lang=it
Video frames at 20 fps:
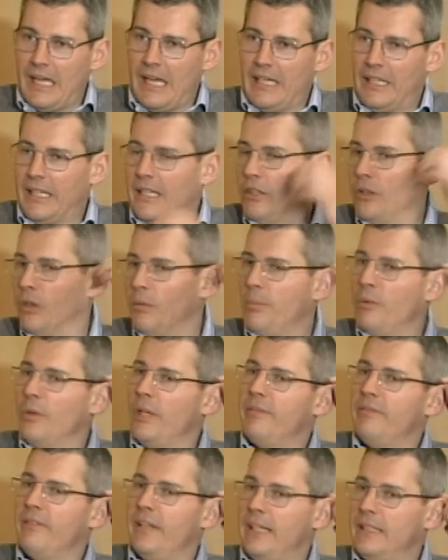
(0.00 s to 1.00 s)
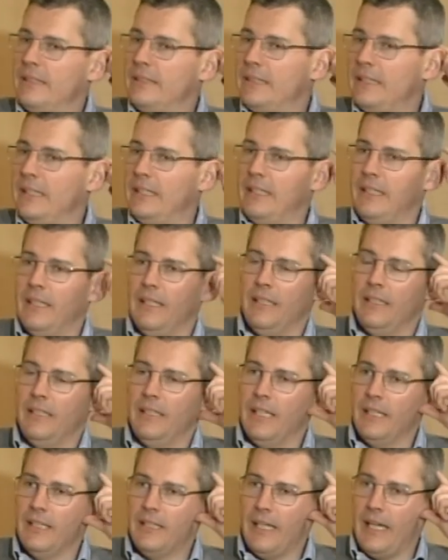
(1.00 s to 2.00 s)
anche dopo le feste di
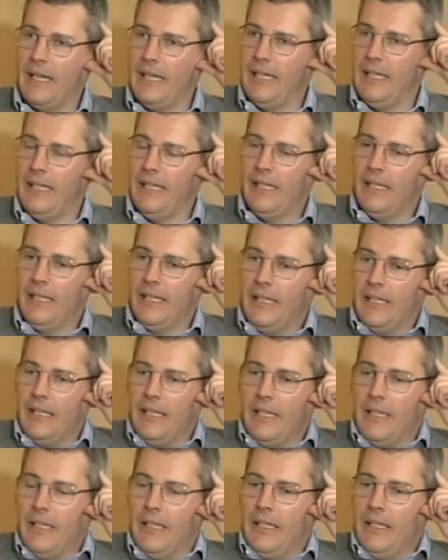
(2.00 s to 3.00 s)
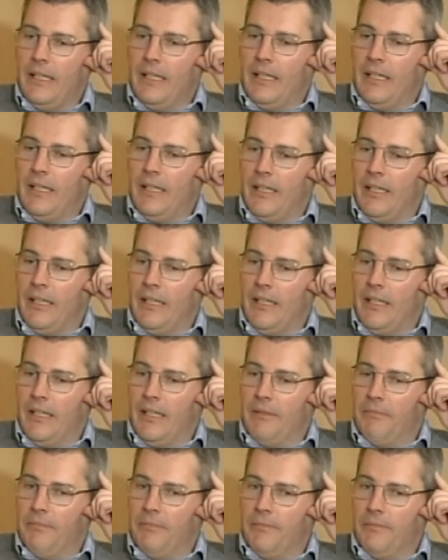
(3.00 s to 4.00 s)
Natale.
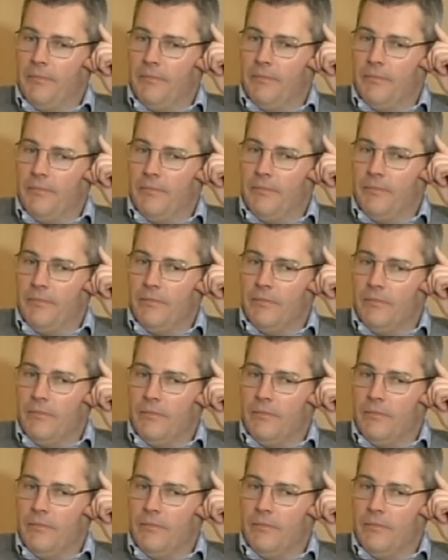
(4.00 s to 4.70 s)
Ehm,